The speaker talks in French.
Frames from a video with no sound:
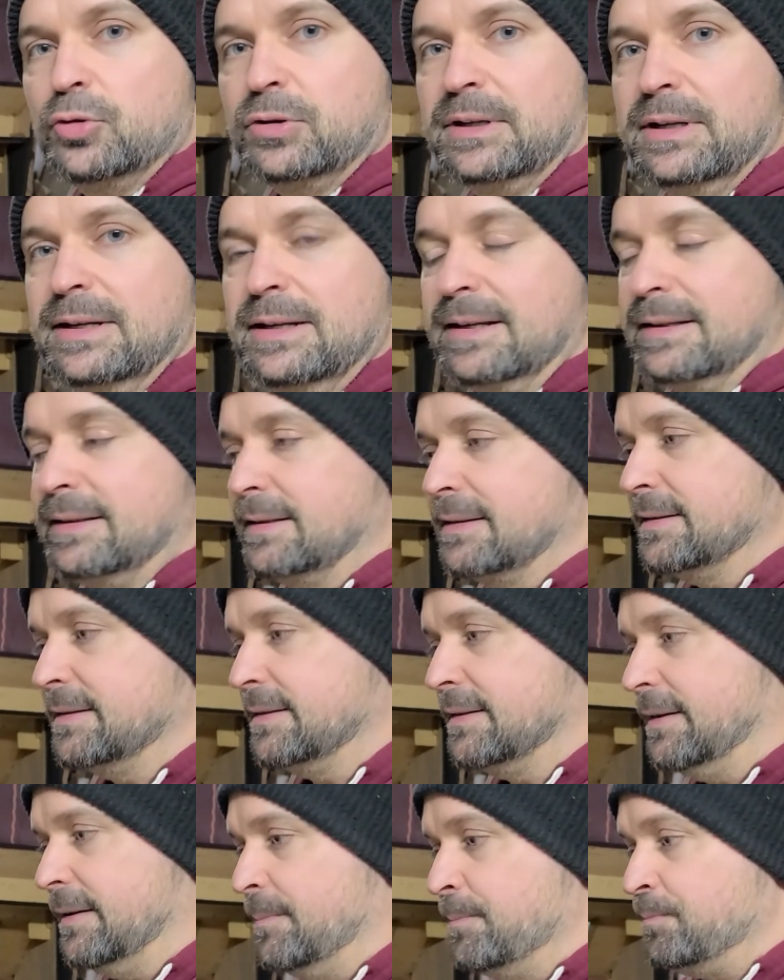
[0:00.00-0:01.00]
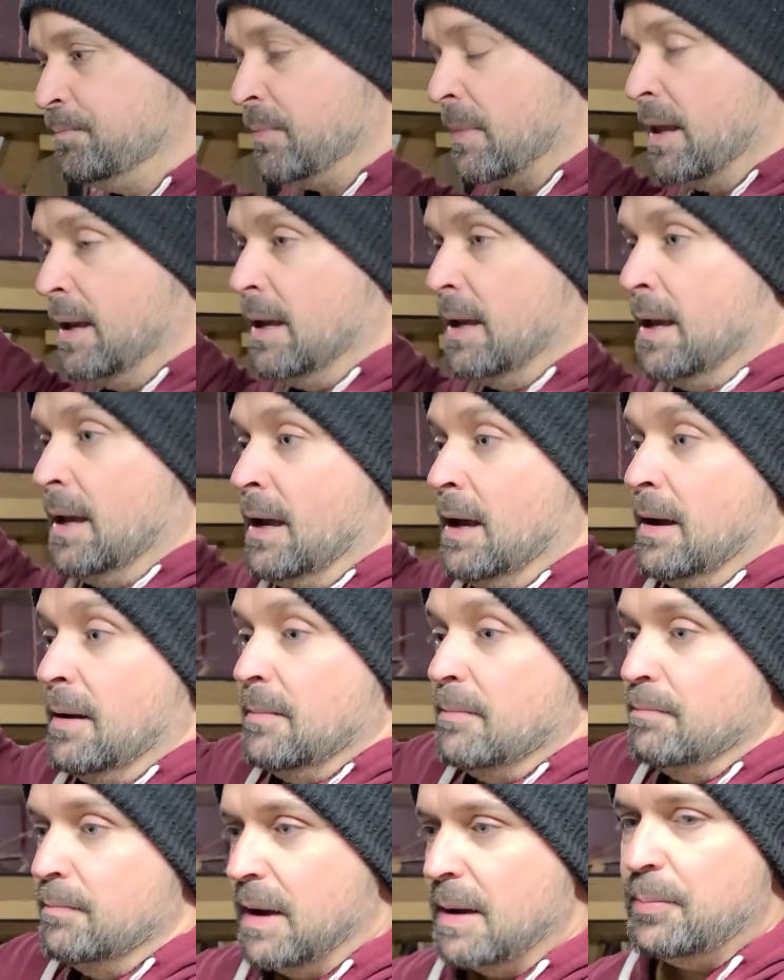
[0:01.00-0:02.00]
toute l'électricité.
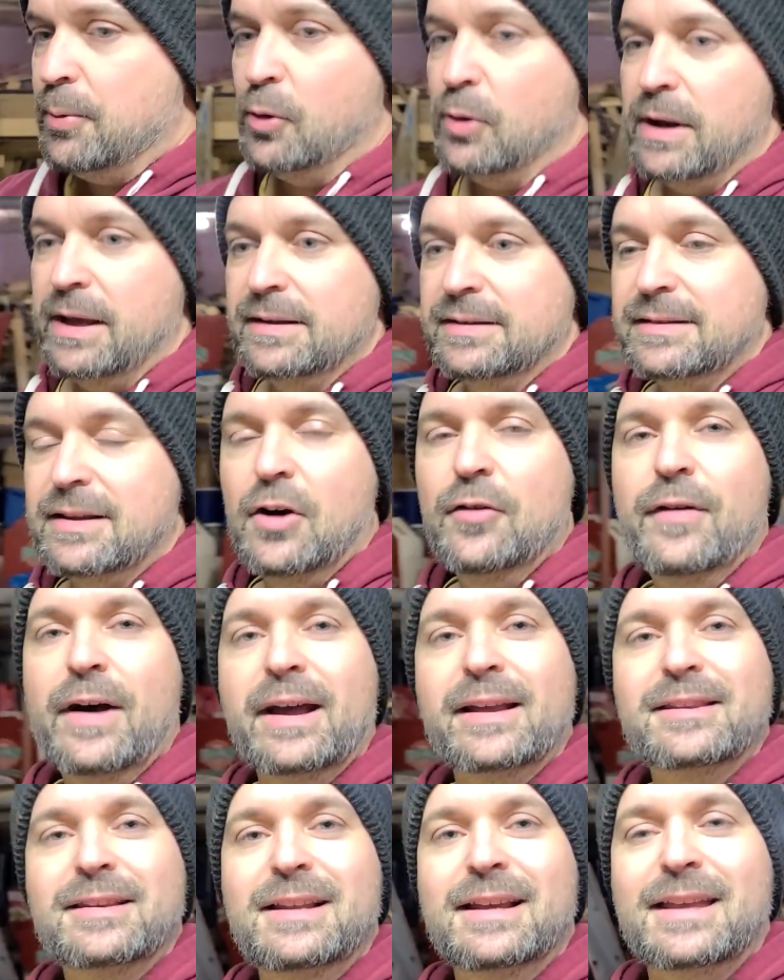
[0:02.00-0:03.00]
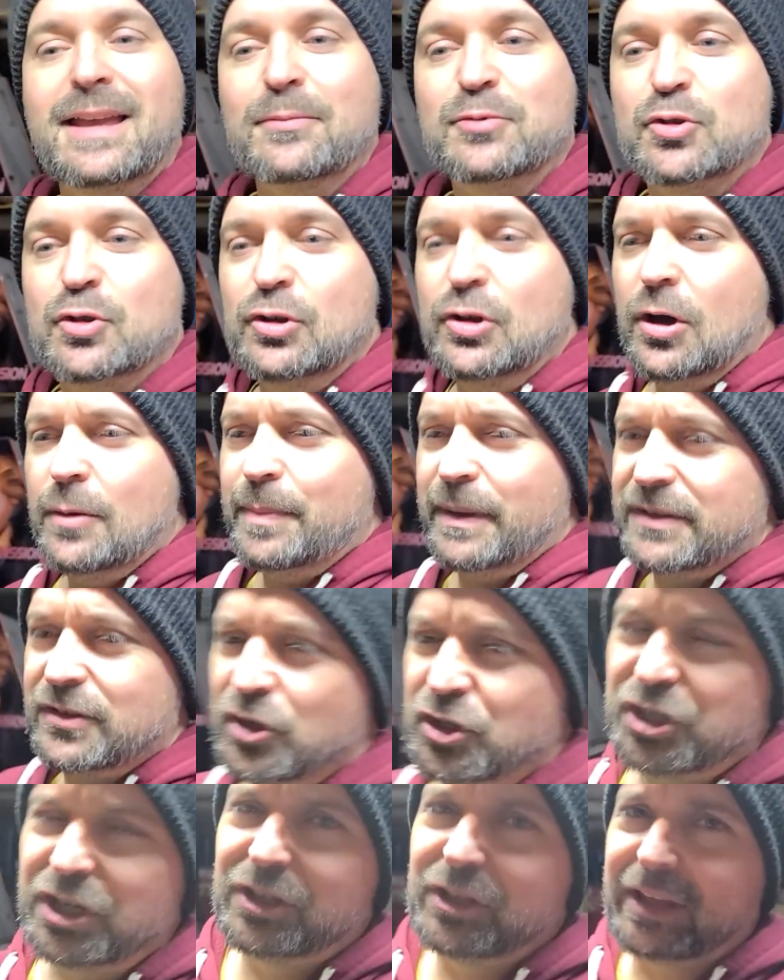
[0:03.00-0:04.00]
Mais pour l'instant, on va arrêter la capsule là parce
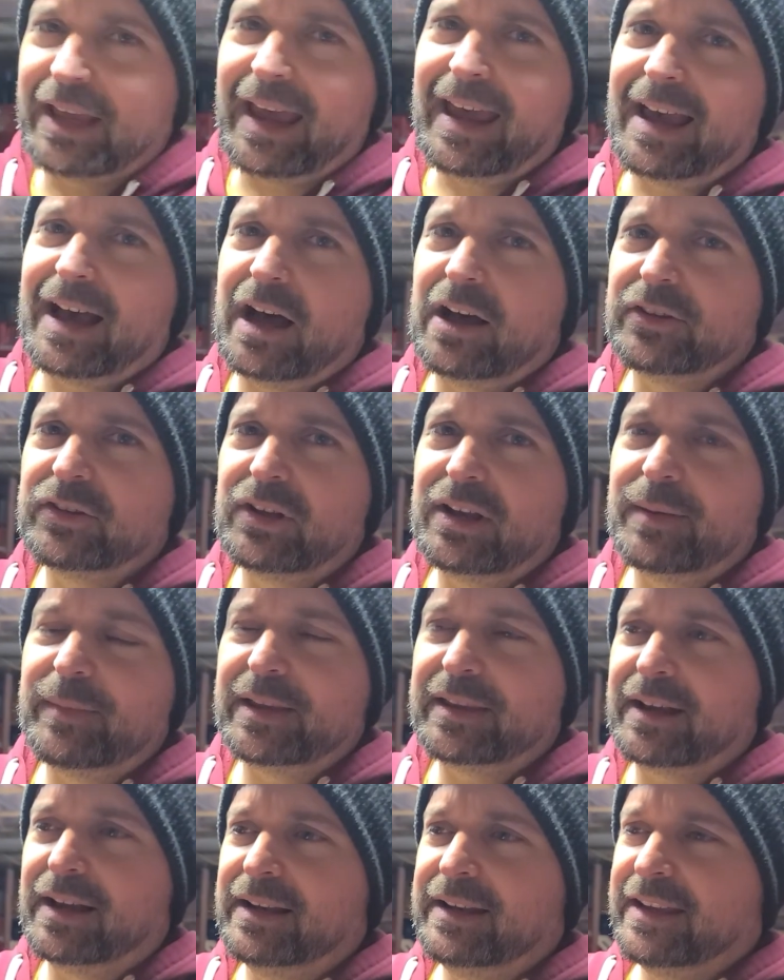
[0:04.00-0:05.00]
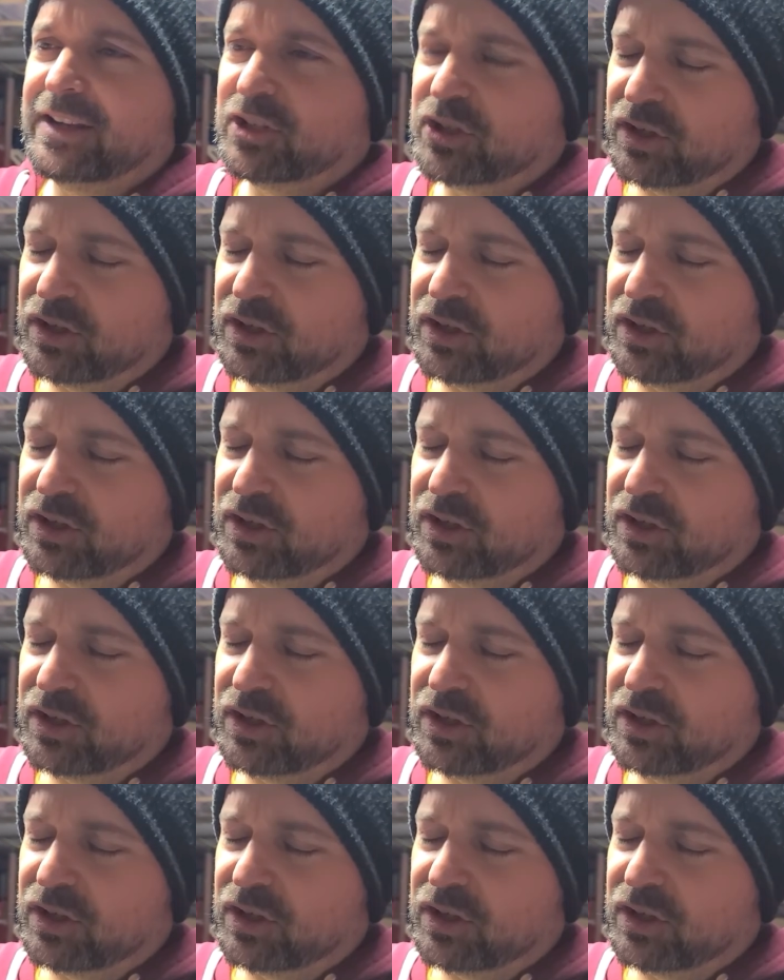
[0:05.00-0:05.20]
que j'ai très hâte de la mettre en ligne.